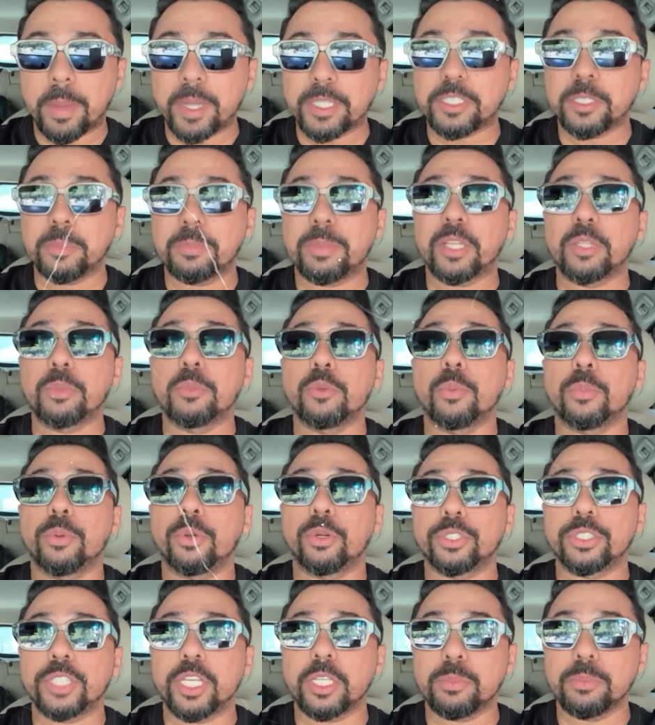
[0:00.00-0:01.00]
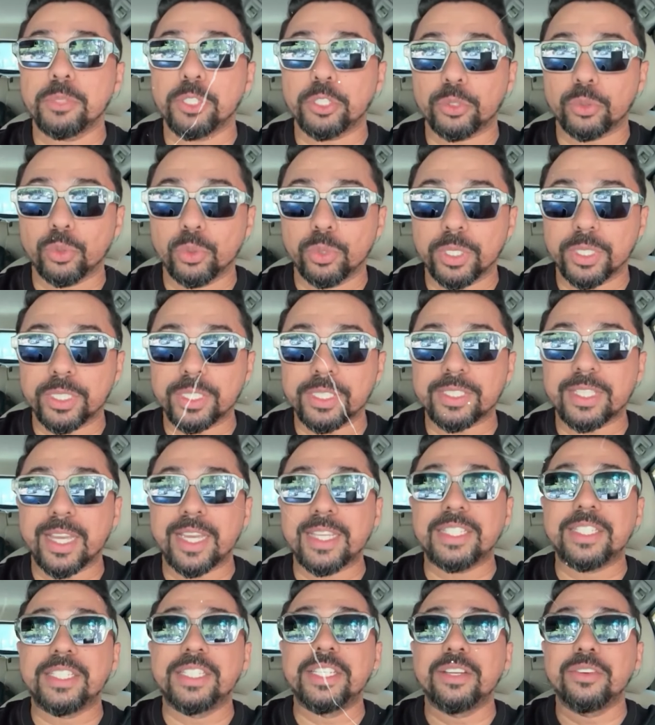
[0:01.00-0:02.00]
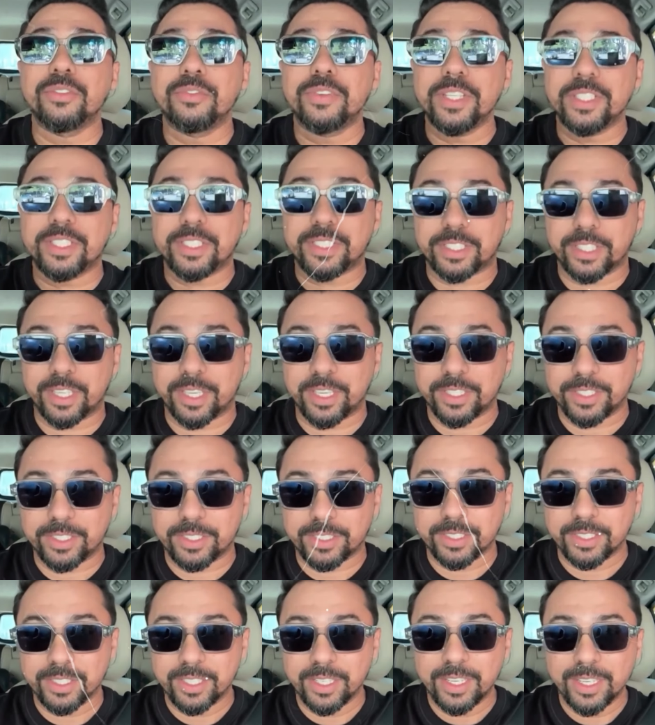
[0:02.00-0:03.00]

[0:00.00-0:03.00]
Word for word: participar do meu projeto Mistura, que sai dia 26,